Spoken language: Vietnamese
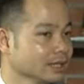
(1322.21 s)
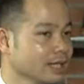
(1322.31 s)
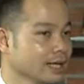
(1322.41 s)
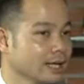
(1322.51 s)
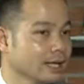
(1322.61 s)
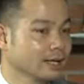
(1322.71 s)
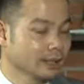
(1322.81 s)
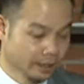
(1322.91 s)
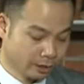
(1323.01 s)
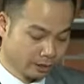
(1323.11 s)
Thế nên là
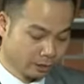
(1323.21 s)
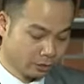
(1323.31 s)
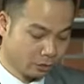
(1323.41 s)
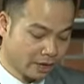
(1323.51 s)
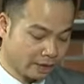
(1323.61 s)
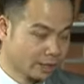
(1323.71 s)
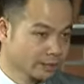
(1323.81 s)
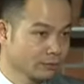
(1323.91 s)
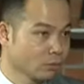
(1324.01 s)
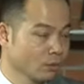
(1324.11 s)
chúng tôi đặt là
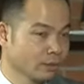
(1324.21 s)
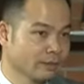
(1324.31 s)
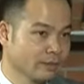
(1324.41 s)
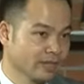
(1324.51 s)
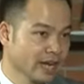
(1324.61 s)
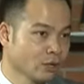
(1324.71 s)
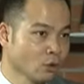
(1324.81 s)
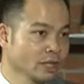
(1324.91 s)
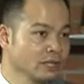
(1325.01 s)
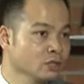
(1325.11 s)
dịch vụ, mình phải thay
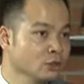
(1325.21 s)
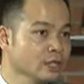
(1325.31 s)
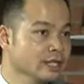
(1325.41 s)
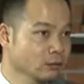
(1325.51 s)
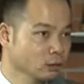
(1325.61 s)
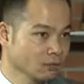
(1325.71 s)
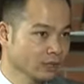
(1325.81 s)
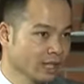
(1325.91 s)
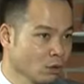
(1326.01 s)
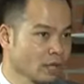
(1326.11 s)
đổi cái tư duy giáo dục
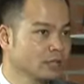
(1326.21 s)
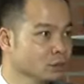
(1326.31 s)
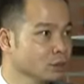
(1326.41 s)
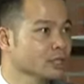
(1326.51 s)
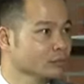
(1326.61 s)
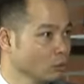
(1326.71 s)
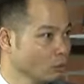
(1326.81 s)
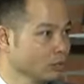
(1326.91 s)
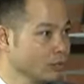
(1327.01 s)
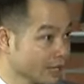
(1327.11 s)
và thay đổi cái tư duy dịch vụ
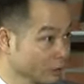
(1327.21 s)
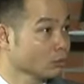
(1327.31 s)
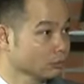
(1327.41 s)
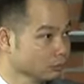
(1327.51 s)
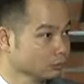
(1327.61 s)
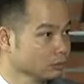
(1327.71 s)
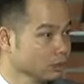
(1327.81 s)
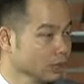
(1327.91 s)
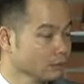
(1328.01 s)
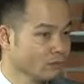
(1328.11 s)
trong ngành giáo dục
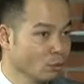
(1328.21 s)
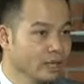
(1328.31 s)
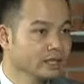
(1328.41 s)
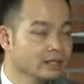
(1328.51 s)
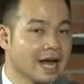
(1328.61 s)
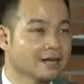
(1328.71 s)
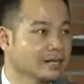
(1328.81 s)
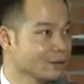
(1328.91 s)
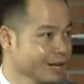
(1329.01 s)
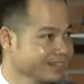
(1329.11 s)
để phụ huynh xứng đáng
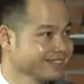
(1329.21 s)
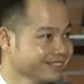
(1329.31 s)
được điều đấy.